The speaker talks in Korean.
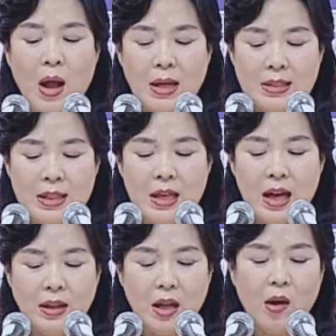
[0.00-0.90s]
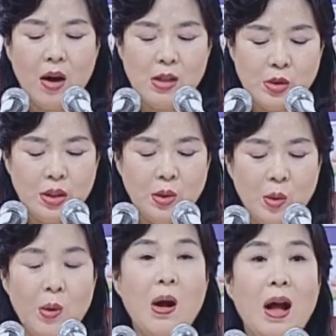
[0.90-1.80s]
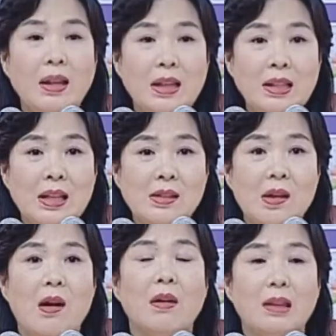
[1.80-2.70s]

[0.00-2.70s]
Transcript: 진리 안에 거할 수 있고 하나님께서